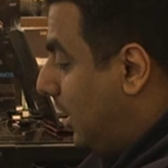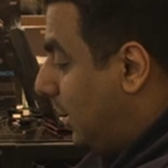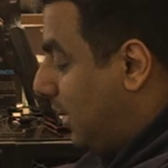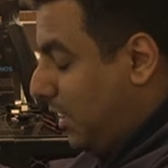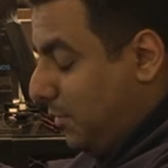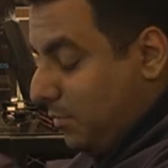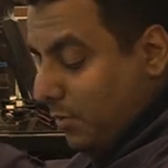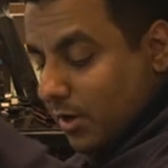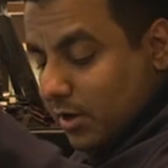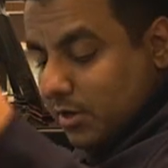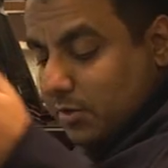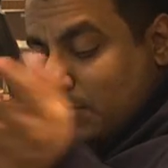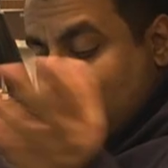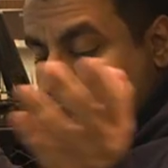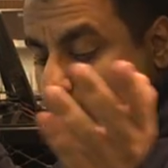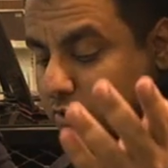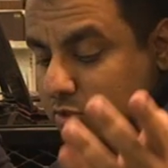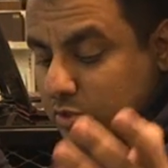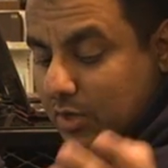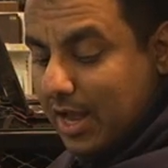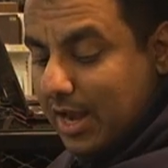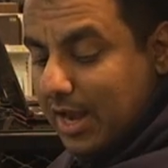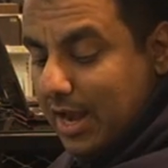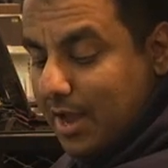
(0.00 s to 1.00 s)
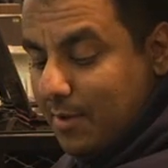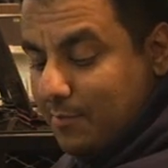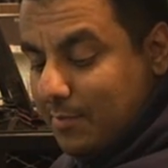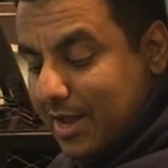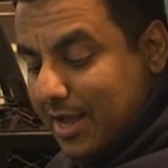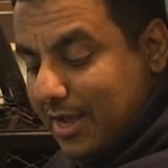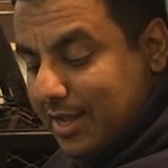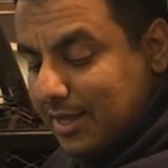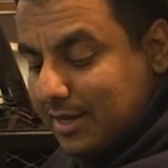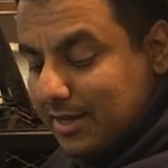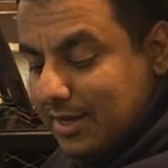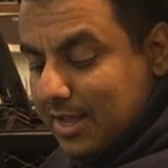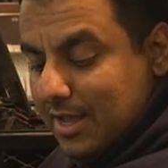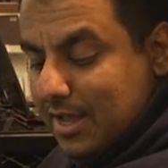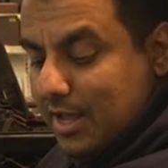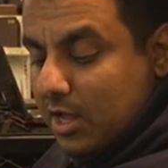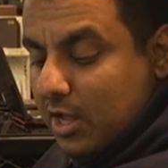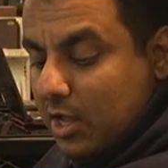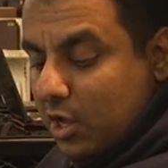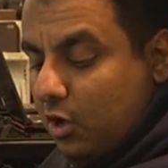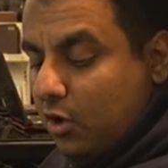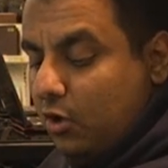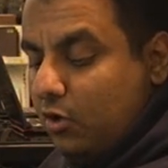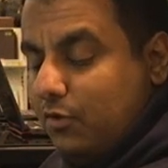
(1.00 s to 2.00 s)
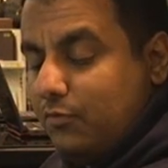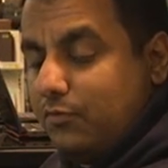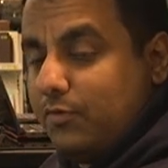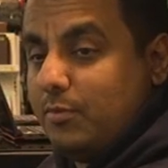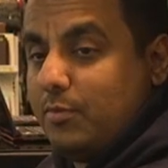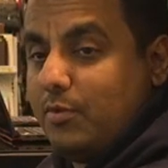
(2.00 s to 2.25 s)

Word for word: كيبورد ماوس والعب لكن الحلو في